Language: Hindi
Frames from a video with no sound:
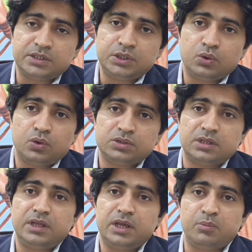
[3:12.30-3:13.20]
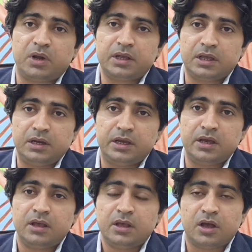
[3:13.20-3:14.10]
किसी को जिंदगी भर के
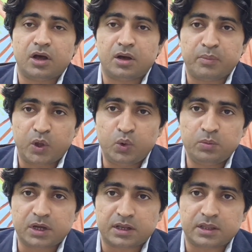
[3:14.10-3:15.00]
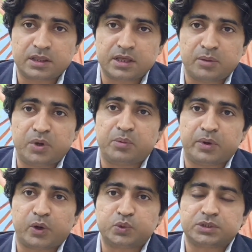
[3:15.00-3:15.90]
लिए महरूम कर देते हैं अपने
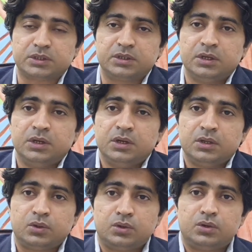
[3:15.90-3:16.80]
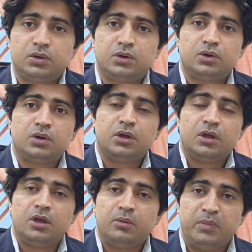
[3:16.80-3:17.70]
प्यारों से तो
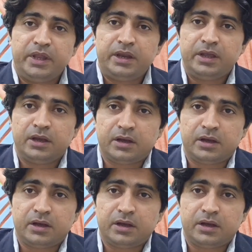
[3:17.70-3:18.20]
मेरी